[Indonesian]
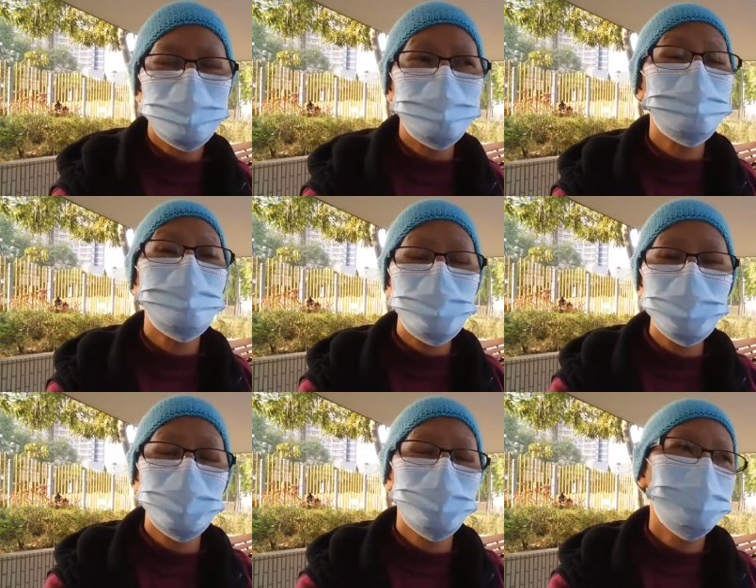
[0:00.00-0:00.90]

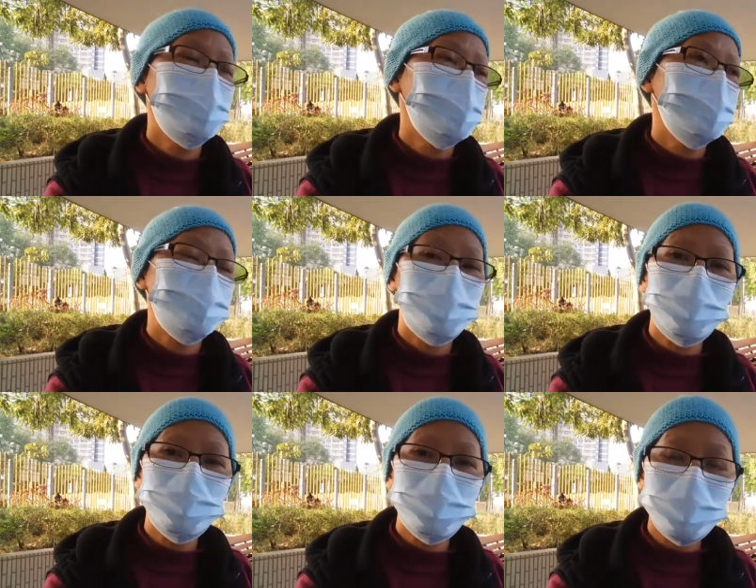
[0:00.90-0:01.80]
Radioterapi. Setelah
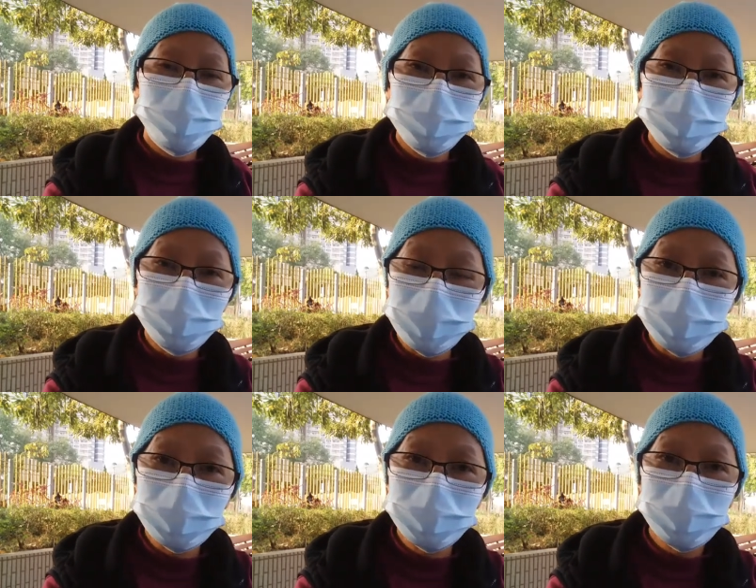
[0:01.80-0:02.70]
radioterapi saya
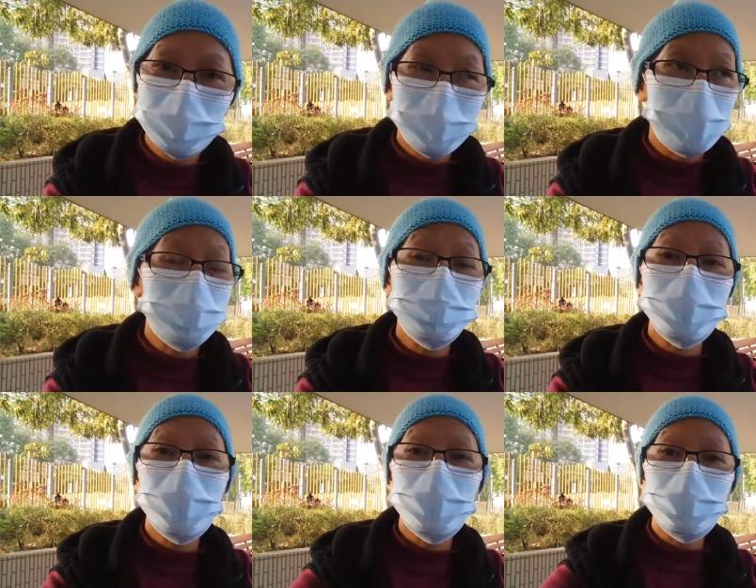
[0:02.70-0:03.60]
masih harus
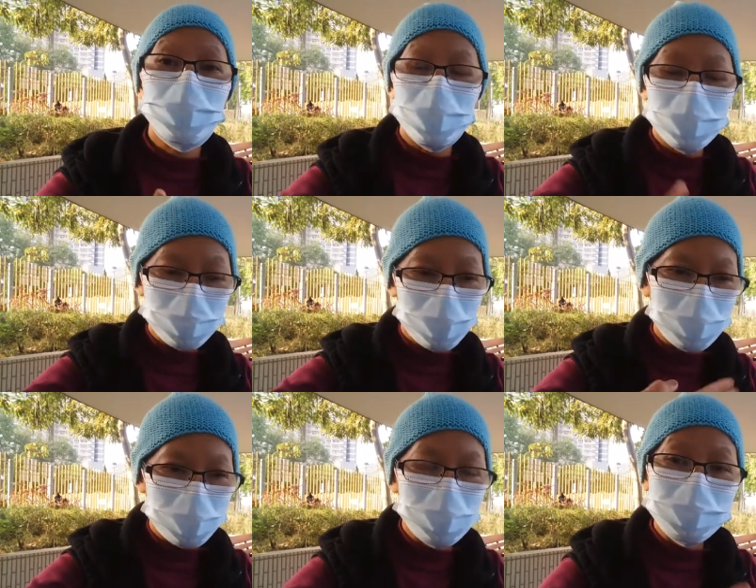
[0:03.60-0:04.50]
mengontrol,
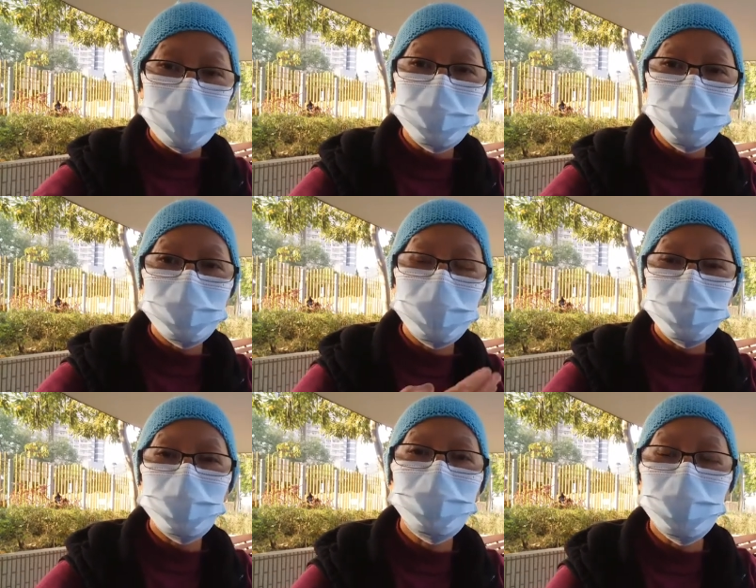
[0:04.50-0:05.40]
mengontrol sel itu dengan
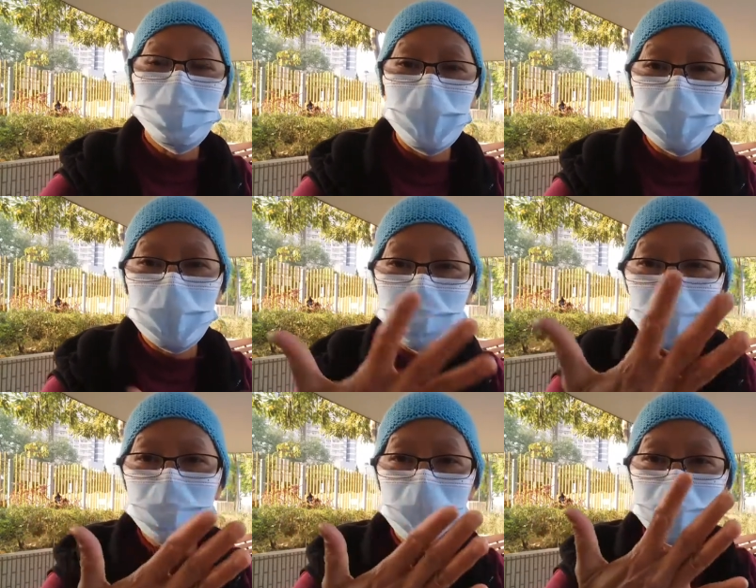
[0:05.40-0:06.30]
minum obat
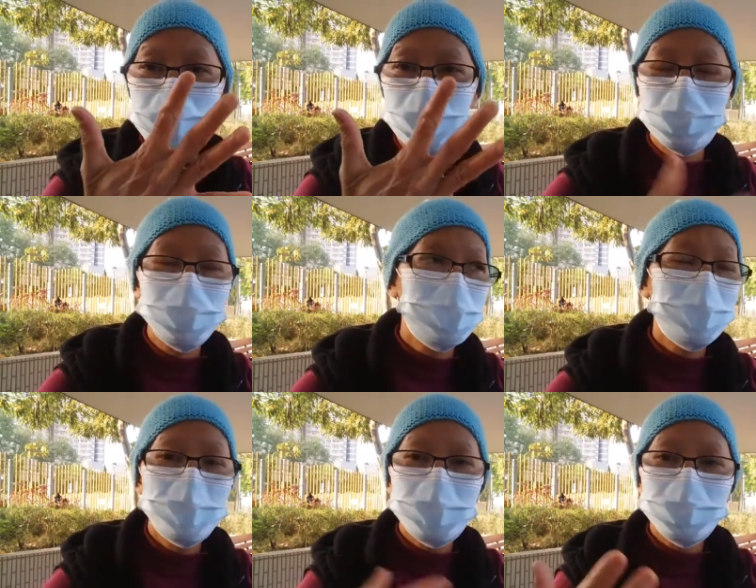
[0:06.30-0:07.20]
selama lima tahun.
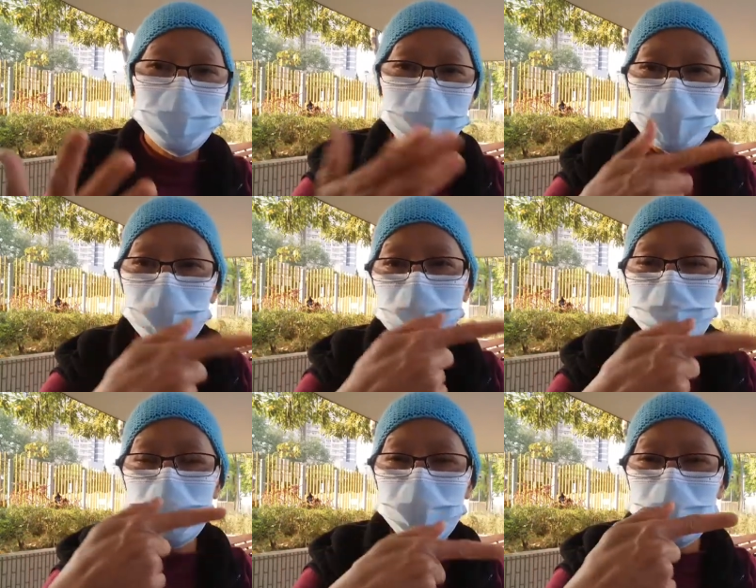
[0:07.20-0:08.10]
Bisa lihat
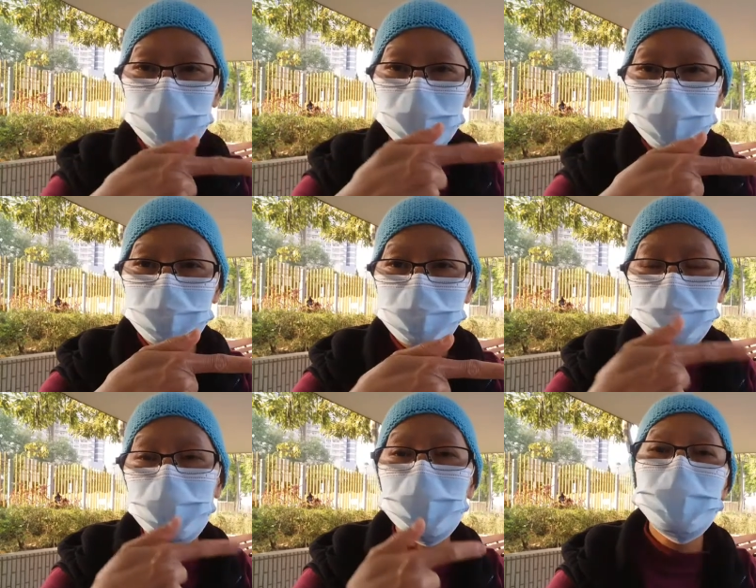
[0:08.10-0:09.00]
di video saya yang
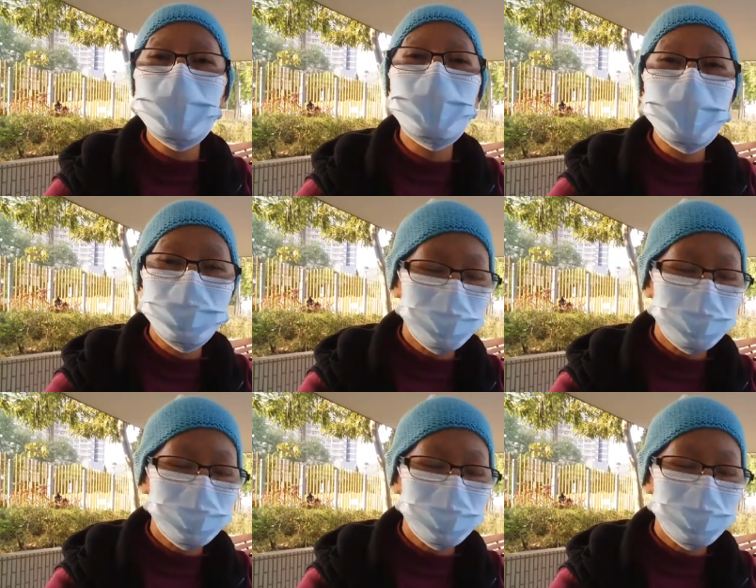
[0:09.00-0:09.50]
sebelumnya ya.